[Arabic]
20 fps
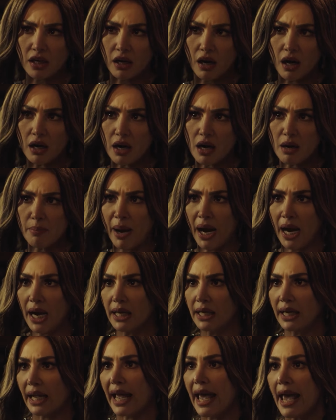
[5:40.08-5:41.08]
تتكرر
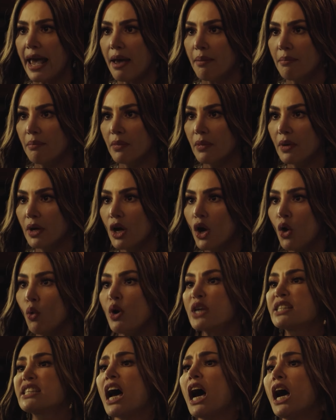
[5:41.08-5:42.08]
مع انغام
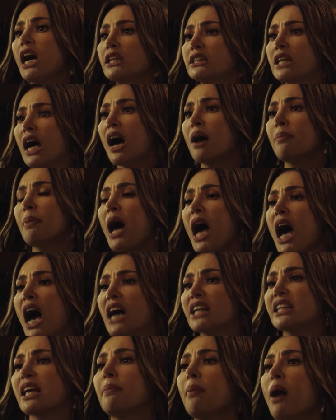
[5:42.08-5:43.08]
وساعتها بقى
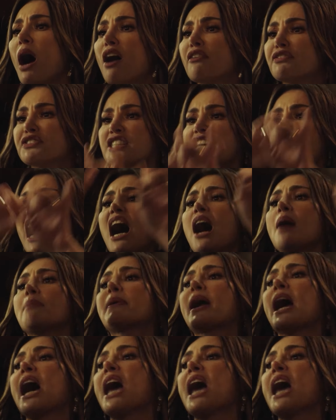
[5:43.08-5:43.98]
هتبقى فضيحه